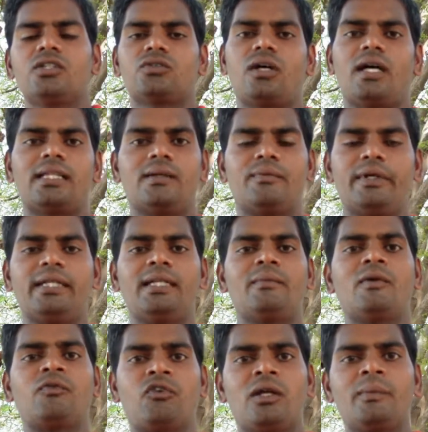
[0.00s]
ஸோ அதில் போய்ட்டு
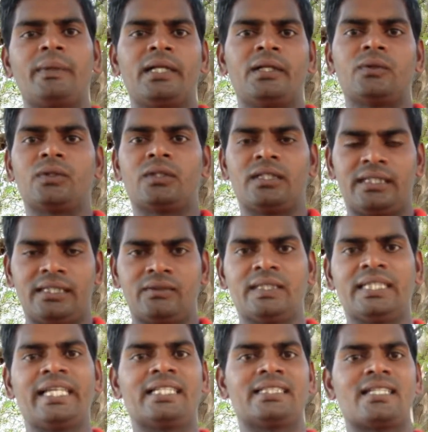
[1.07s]
நம்ம ஃபுல்லப் பண்ண கொடுக்கணும் இது
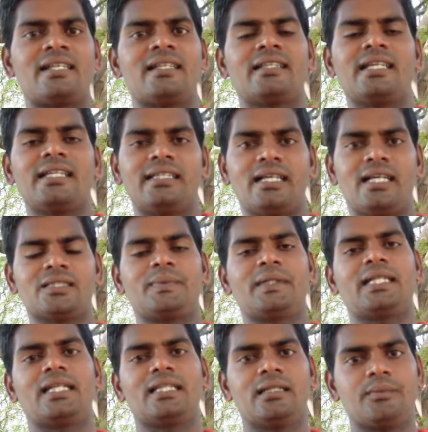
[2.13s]
வந்து என் சன்னு தான் இந்த
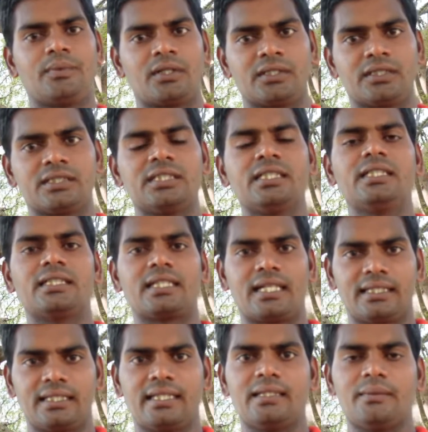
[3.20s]
ஹாஸ்பிட்டலில் தான் பிறந்துச்சு இந்த
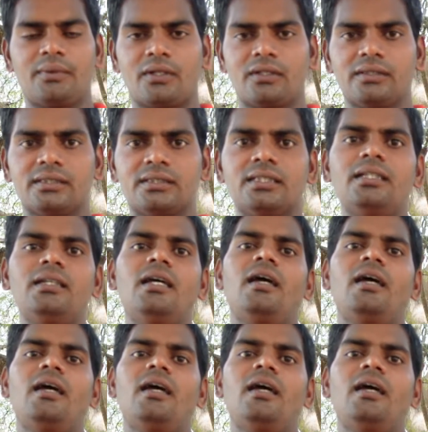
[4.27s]
நான் தேதி பிறந்துச்சு